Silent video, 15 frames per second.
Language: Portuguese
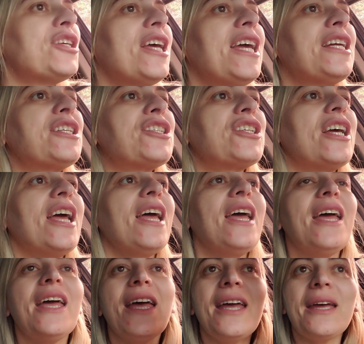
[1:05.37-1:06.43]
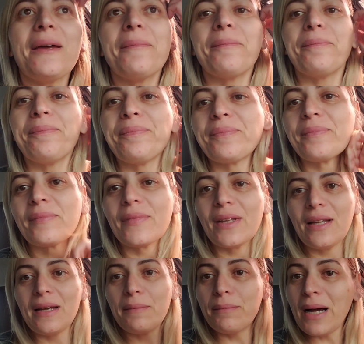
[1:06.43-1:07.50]
gente, é
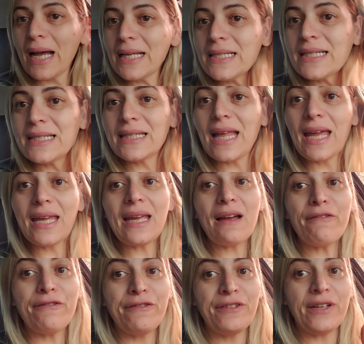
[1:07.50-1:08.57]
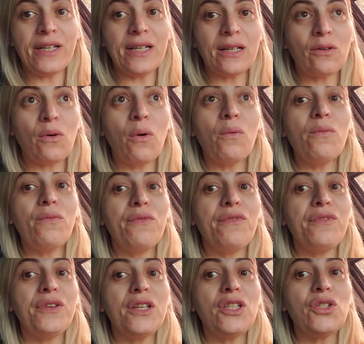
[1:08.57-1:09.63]
mas tem a ver com um
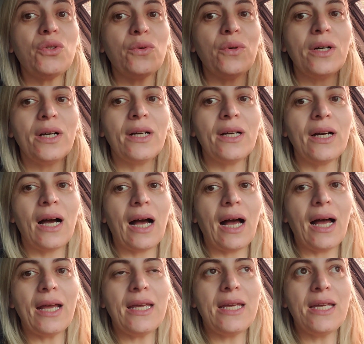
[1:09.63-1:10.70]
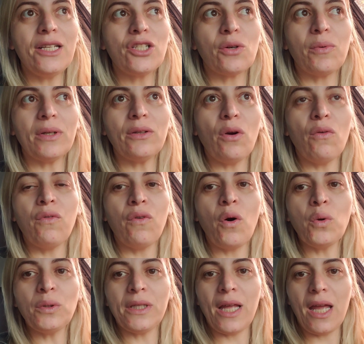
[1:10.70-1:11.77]
vídeo aí de quando eu
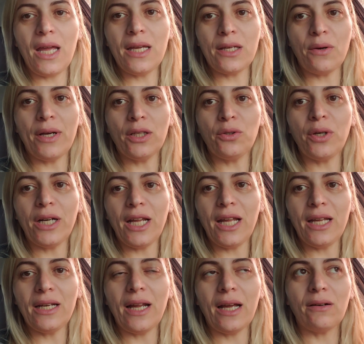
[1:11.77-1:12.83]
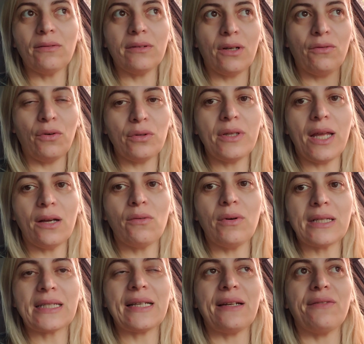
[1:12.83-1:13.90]
voltei, que eu retornei, né, que eu voltei com
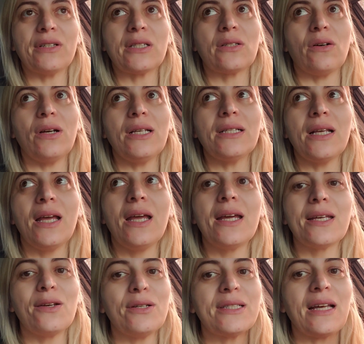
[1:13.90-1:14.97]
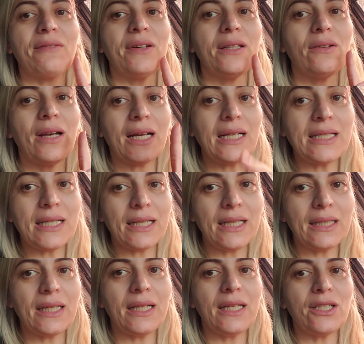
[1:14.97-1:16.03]
as gravações, que eu estava indo lá na
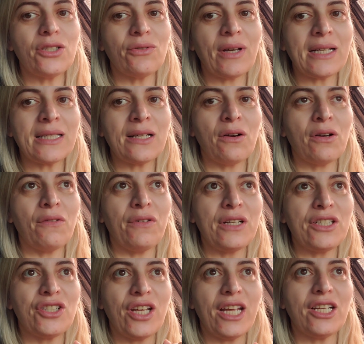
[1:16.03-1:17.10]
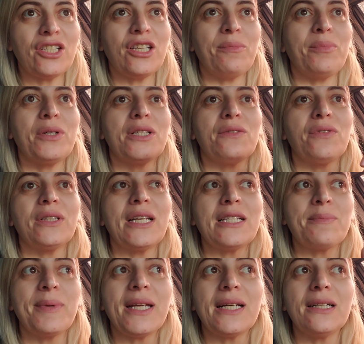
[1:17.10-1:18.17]
Secretaria de Educação, que eu falei, gente, depois eu vou estar tá
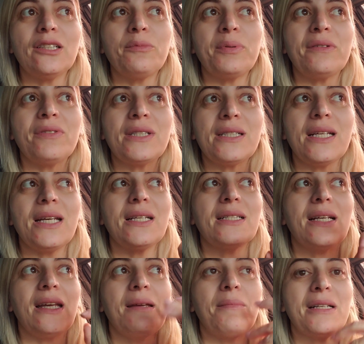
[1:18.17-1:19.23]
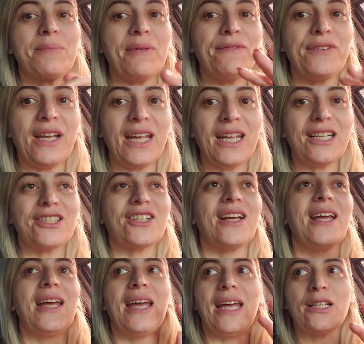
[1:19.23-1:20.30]
explicando para vocês aí mais para frente,
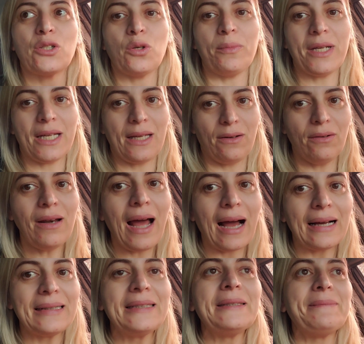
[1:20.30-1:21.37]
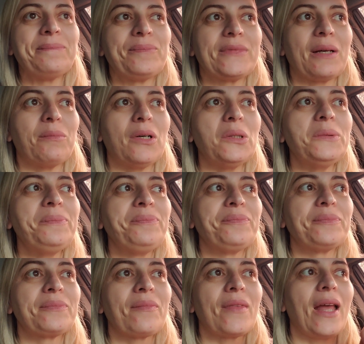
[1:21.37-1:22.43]
é sobre aquilo lá, tá bom?
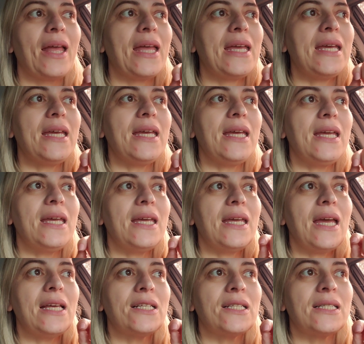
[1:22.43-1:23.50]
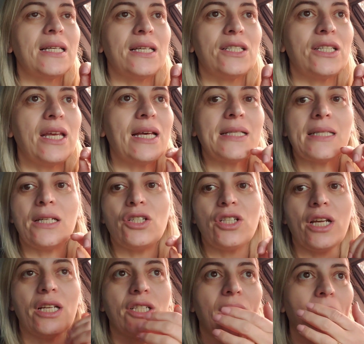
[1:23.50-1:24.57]
E assim, e é assim,
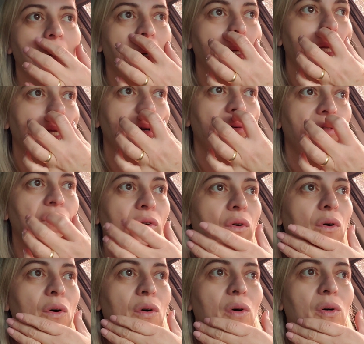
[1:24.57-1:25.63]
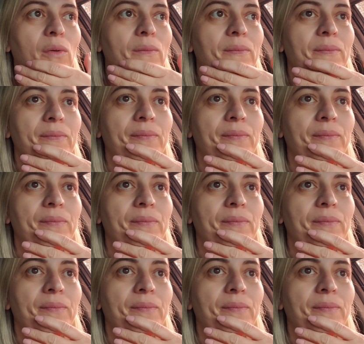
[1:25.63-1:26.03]
gente, agora eu vou